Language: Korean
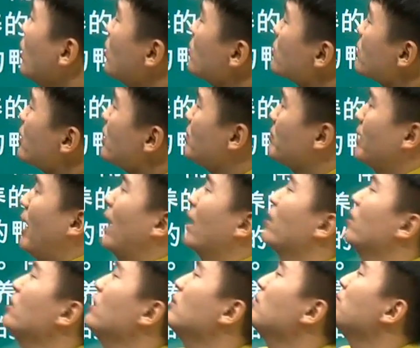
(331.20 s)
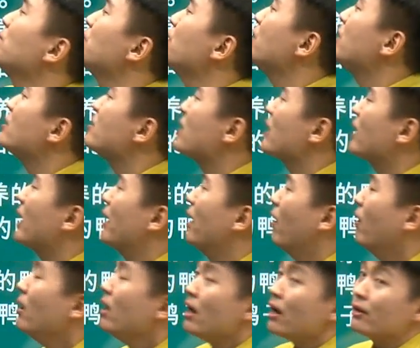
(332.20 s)
선생님 당연히
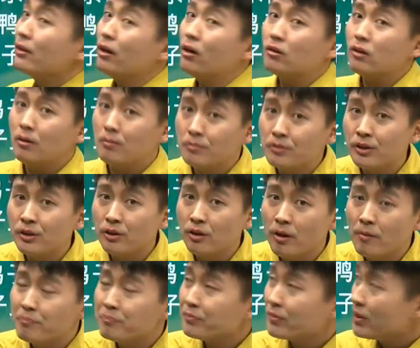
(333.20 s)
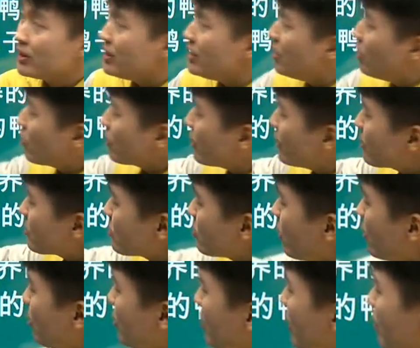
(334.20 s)
음식이잖아요. 근데 여러분들요. 이렇게 써있는